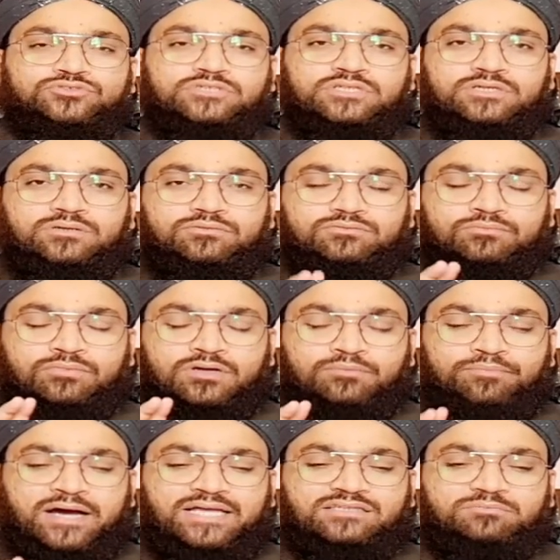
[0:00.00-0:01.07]
उसकी
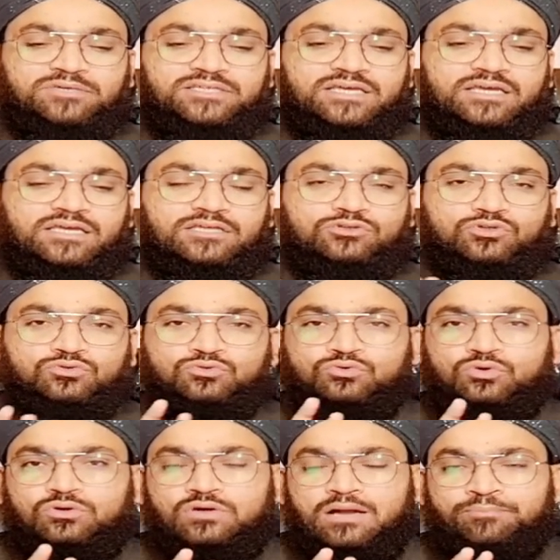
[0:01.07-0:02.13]
बात में देखें तो
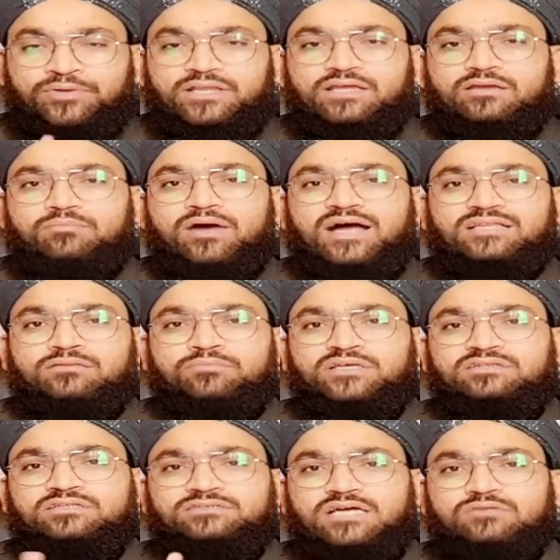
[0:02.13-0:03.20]
अपनी ही बात
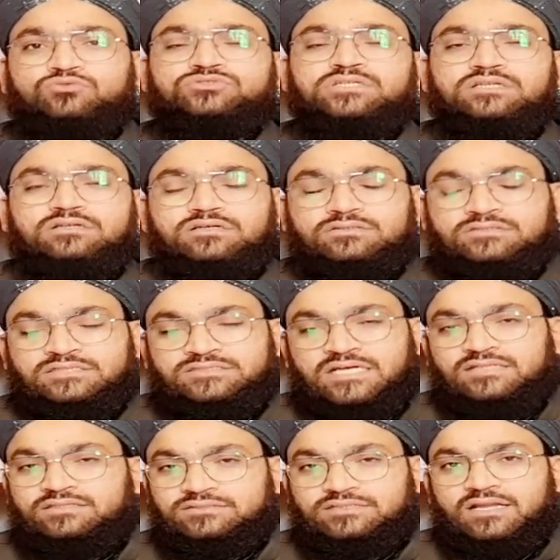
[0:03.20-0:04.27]
में तजाद उसे
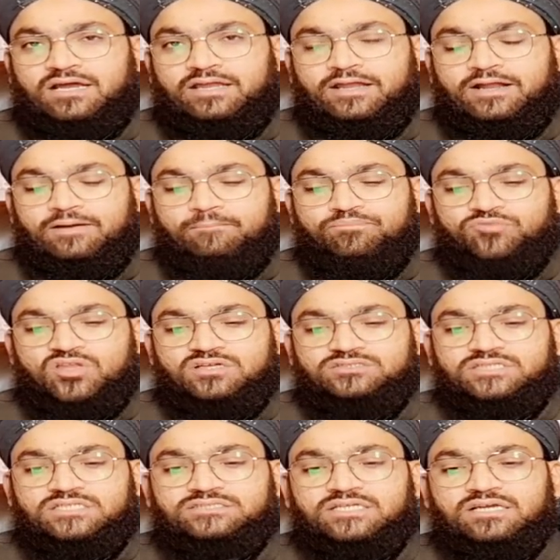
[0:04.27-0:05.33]
तजाद नजर आएगा
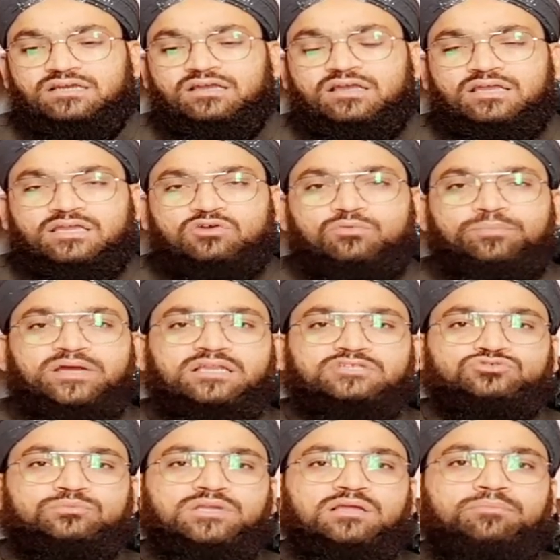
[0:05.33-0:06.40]
जैसे कि वो पहले
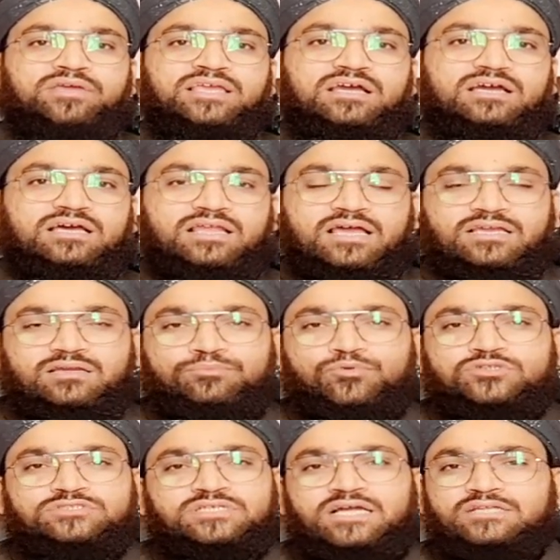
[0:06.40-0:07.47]
जुमले में ये कह रहा है कि
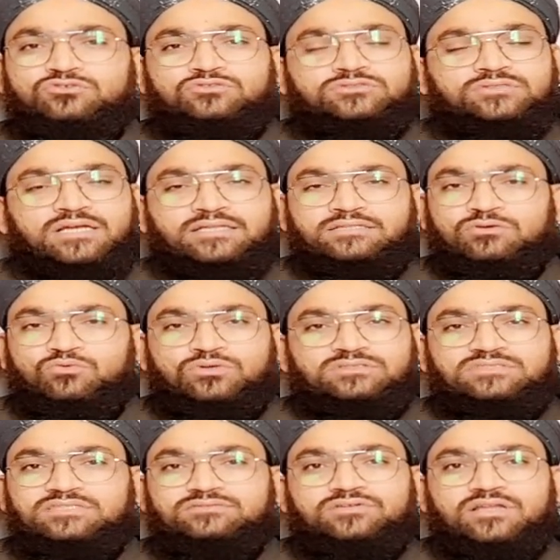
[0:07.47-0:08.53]
पुलसरात उलसरात ये कोई
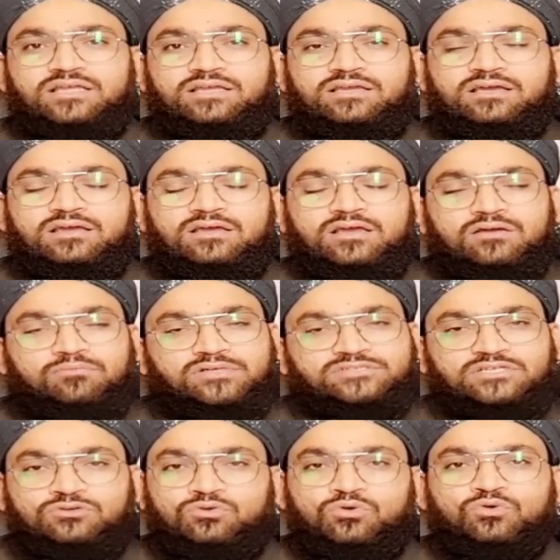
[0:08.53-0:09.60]
चीज नहीं है
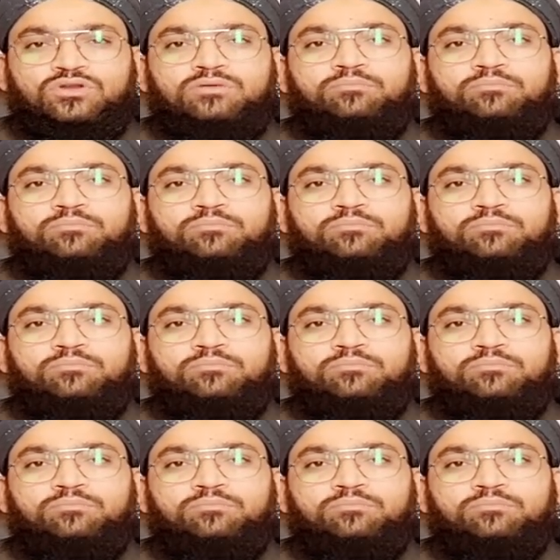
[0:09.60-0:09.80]
बस ये लोगों ने